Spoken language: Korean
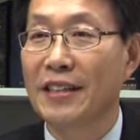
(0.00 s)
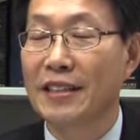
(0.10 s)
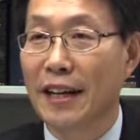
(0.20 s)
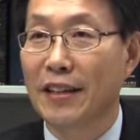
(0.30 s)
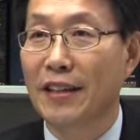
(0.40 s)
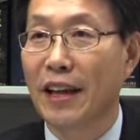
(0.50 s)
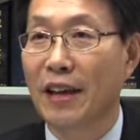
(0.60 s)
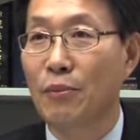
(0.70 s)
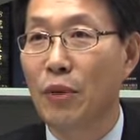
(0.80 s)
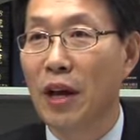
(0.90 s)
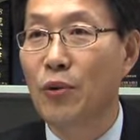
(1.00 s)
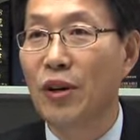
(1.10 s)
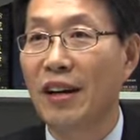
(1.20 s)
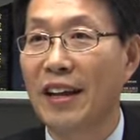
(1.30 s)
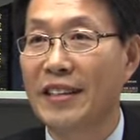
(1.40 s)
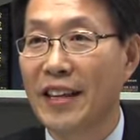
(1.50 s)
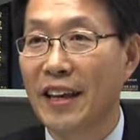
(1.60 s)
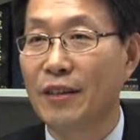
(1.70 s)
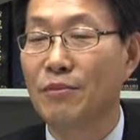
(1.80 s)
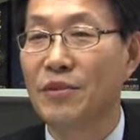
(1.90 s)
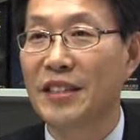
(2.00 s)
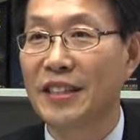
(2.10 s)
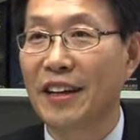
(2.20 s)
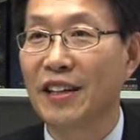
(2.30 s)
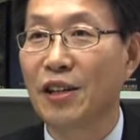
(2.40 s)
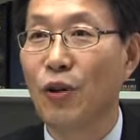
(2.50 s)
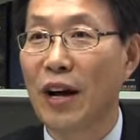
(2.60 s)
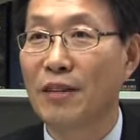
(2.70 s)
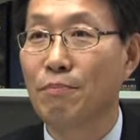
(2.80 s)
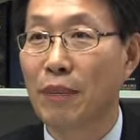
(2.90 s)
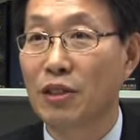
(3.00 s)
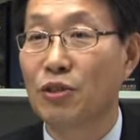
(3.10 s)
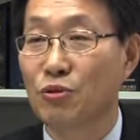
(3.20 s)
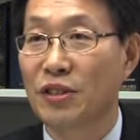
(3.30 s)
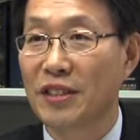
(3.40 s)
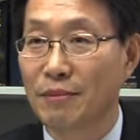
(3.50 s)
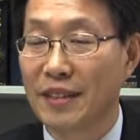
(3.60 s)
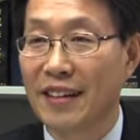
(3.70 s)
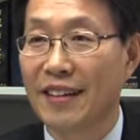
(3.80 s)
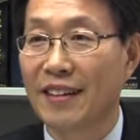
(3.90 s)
작년에 매월 낸 세금 전액을 환급받을 수 있습니다.